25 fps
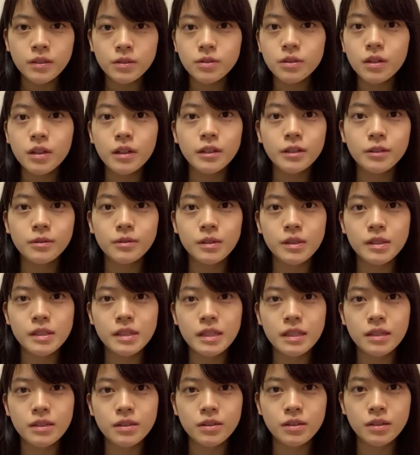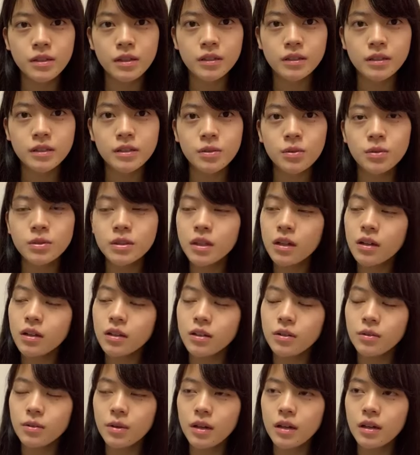ぐらいには好きですね私お
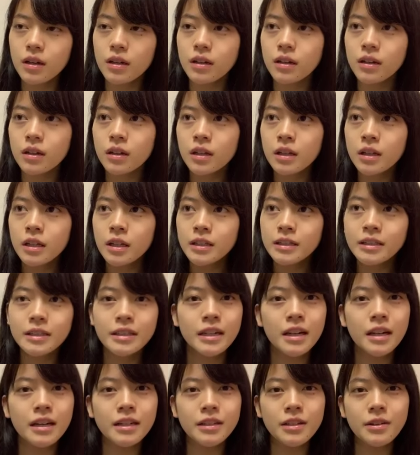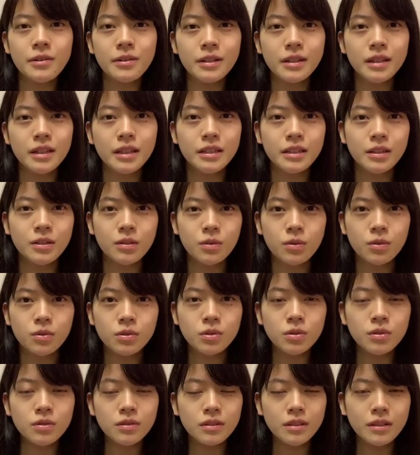魚は嫌いではないけど
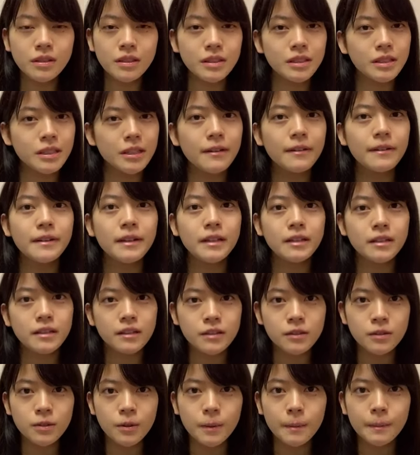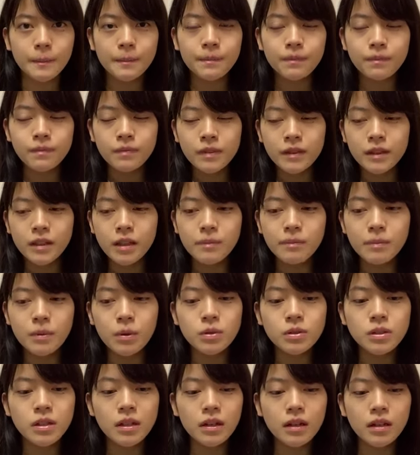そんなに好きではないんですよやっぱ
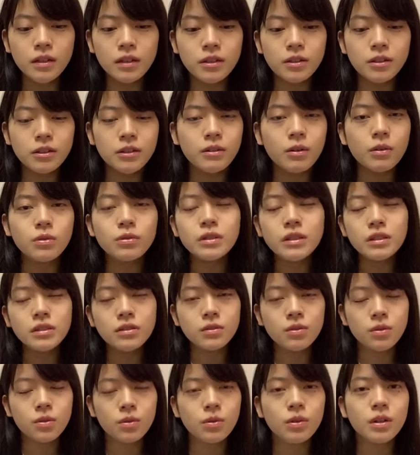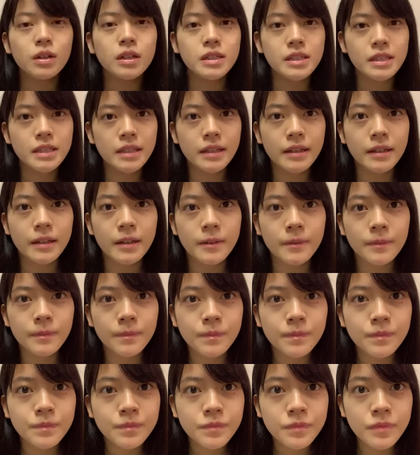お魚よりお肉の方が好きで
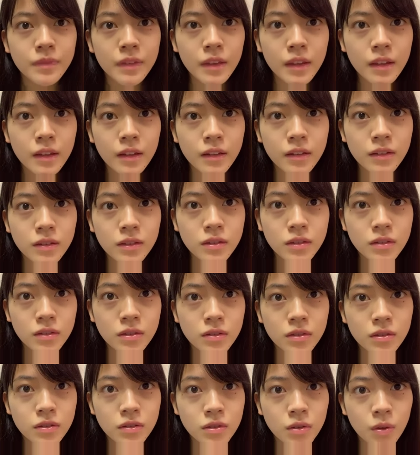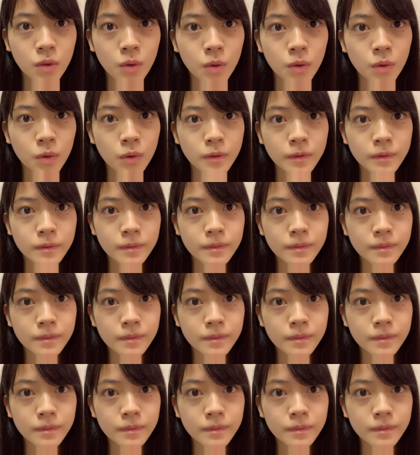そう